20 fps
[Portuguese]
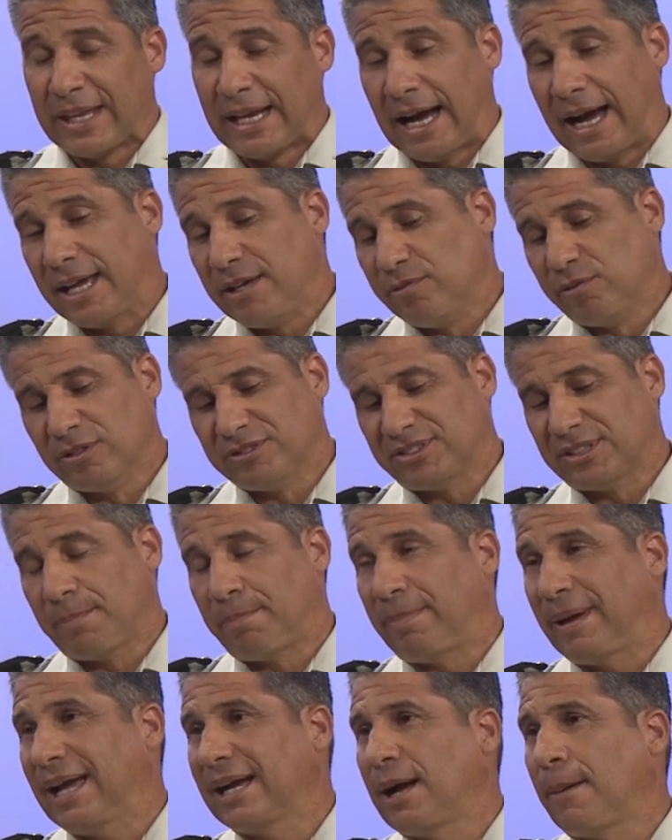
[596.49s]
Aí você
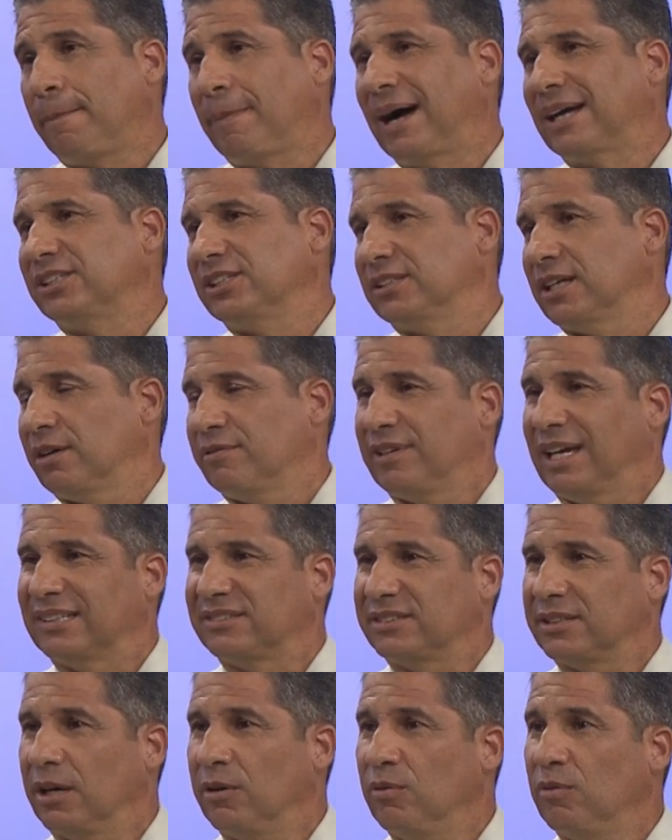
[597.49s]
pega a parte de
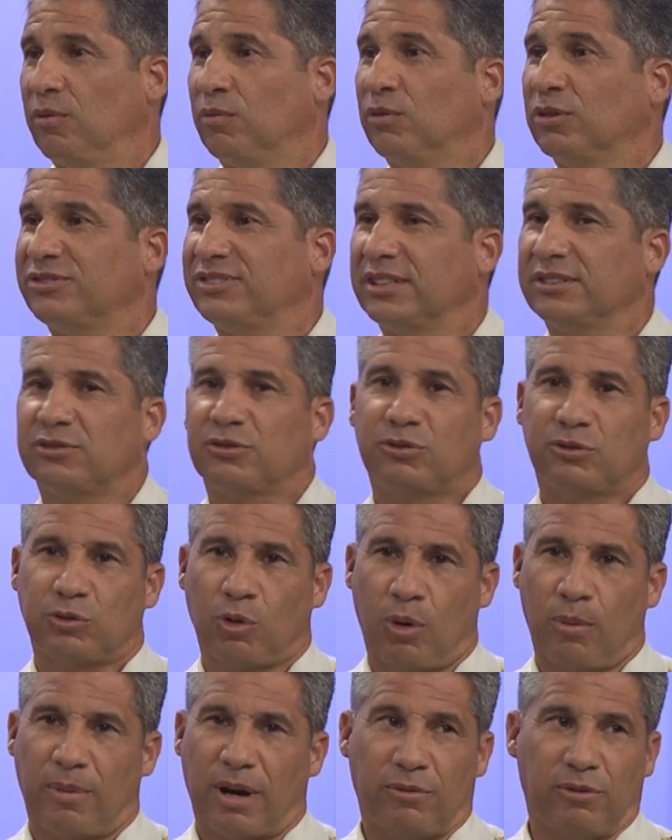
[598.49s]
aviação, você
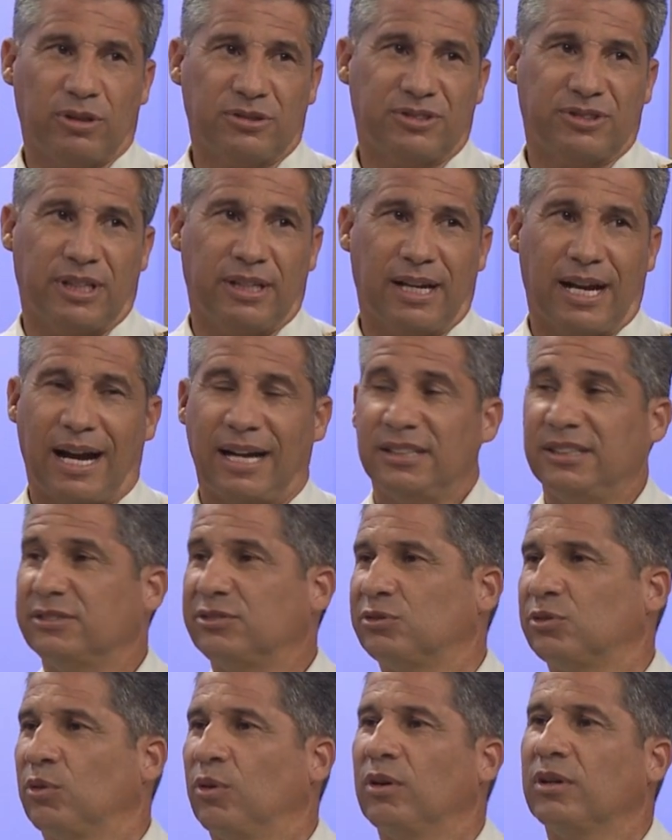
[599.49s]
soma, você
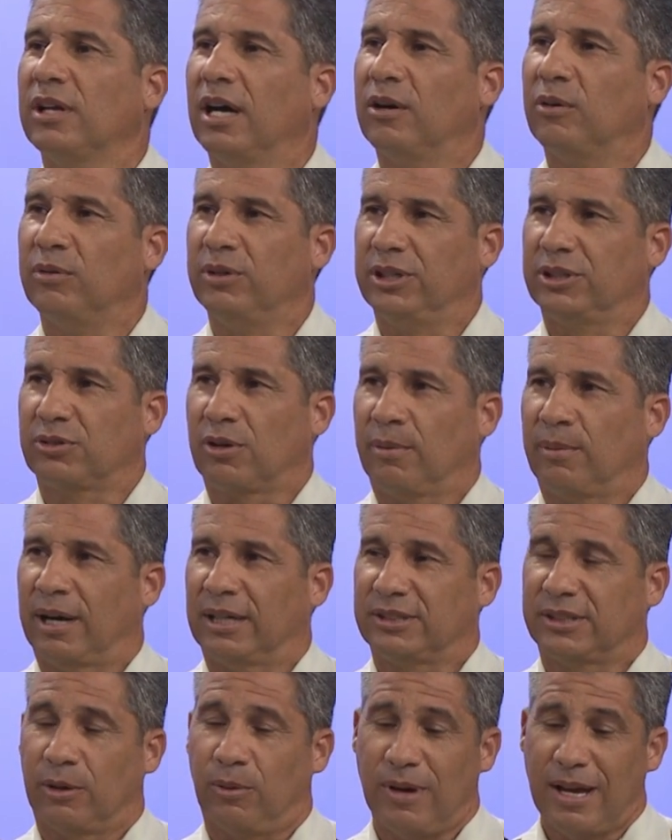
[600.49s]
adiciona um risco a
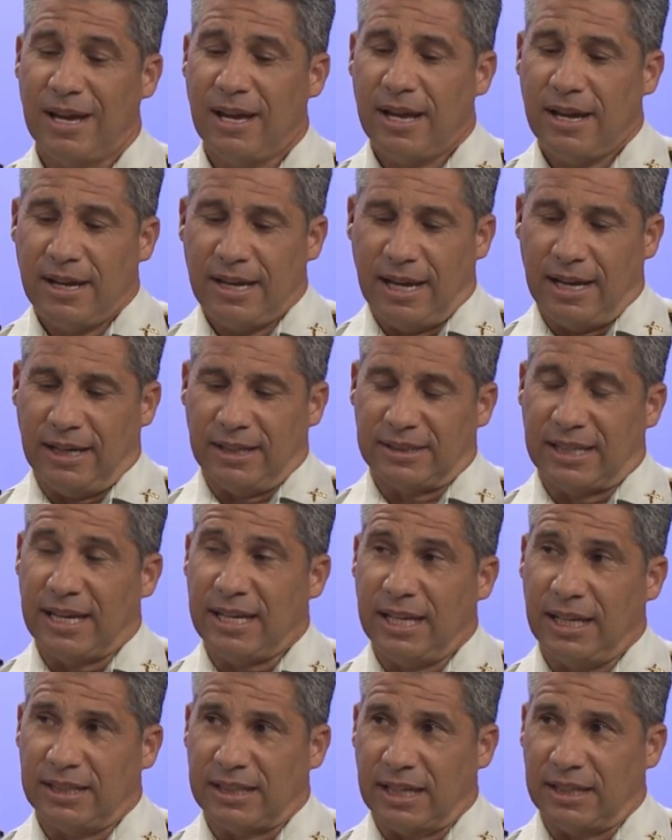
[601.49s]
mais. Então, ele tem
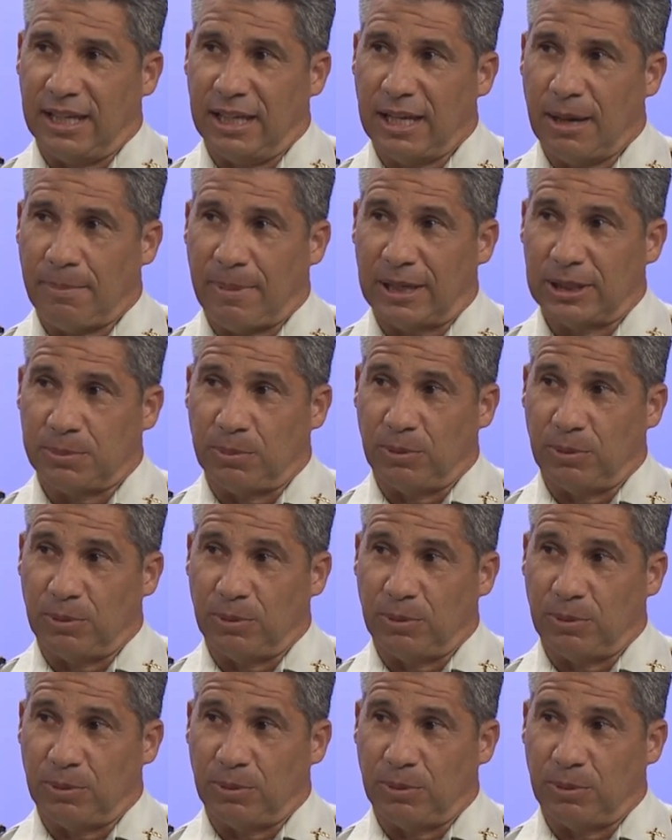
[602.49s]
que entender da parte